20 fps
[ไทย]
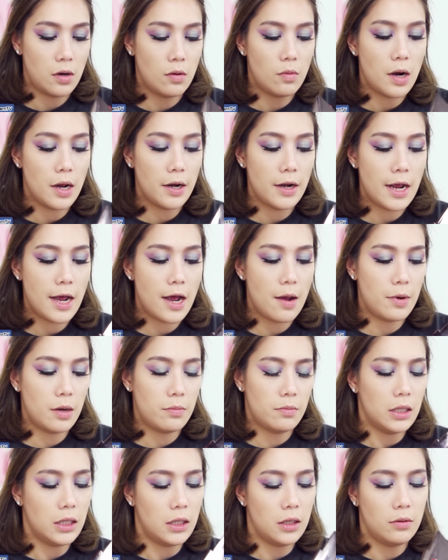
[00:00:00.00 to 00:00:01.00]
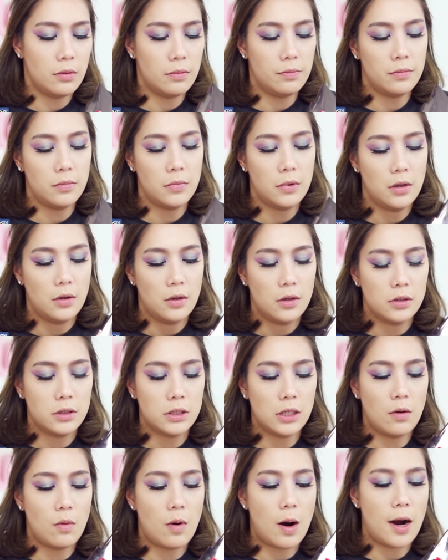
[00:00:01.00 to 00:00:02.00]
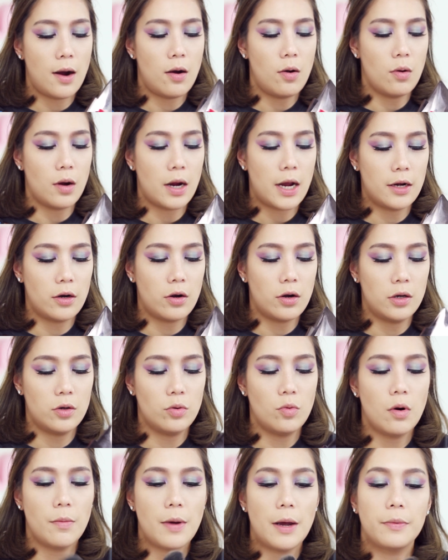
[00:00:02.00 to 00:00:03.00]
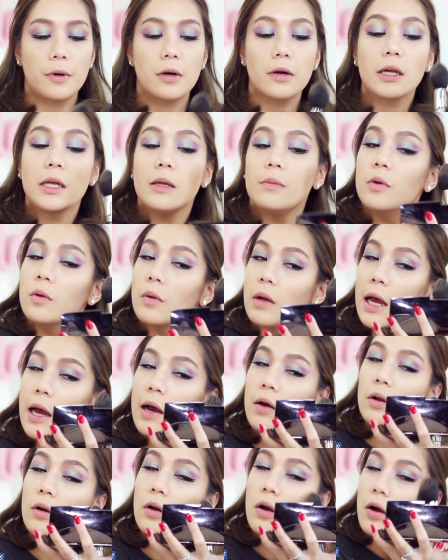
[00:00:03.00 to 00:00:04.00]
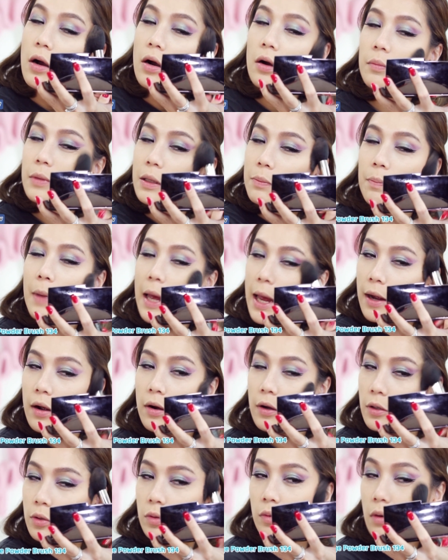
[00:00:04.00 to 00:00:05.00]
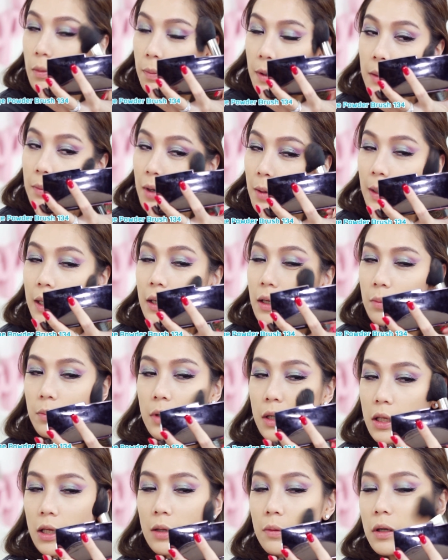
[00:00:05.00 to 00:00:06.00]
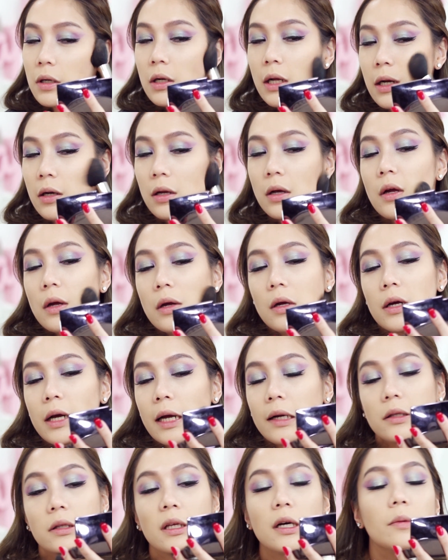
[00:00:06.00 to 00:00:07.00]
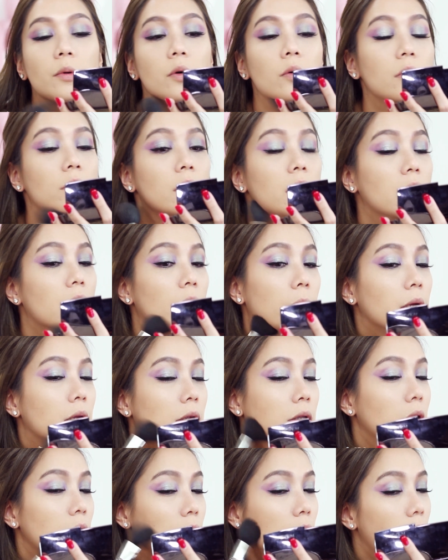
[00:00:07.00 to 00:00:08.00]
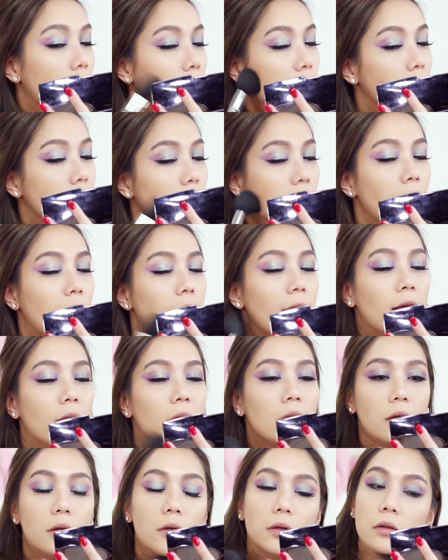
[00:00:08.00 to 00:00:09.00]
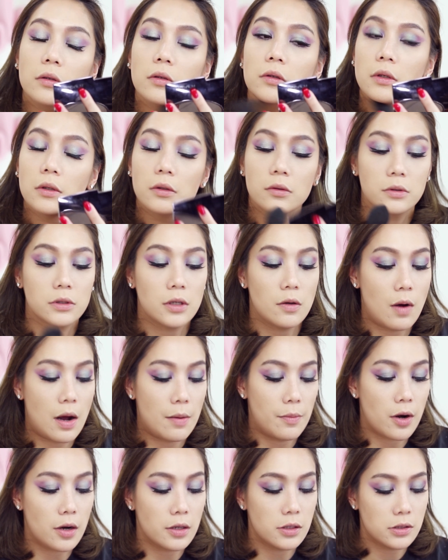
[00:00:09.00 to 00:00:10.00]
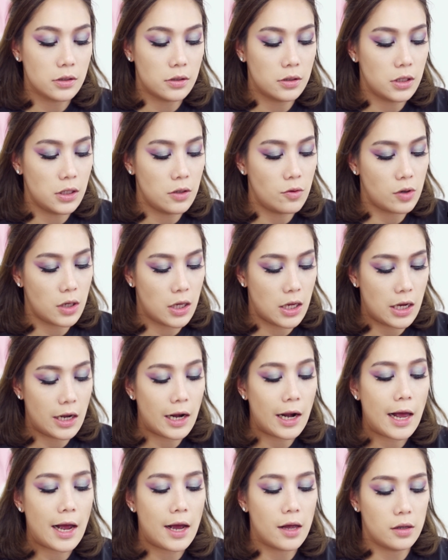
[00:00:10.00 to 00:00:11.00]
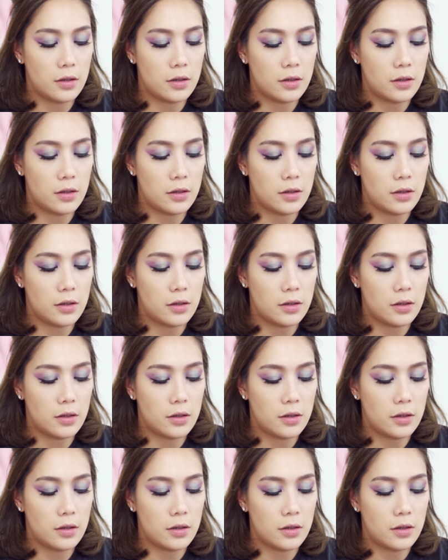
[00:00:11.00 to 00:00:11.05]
เพราะว่าหน้ามันมีจังหวะของการคอนทัวร์แบบครีมอยู่แล้ว แล้วก็มีแป้งคอนทัวร์เพิ่มเข้าไปอีกเมื่อกี้เพราะนั้นการเติมคุณคนนี้เข้าไปอีกนิดหน่อยก็จะได้ จังหวะบรอนเซอร์ที่โอเคแล้ว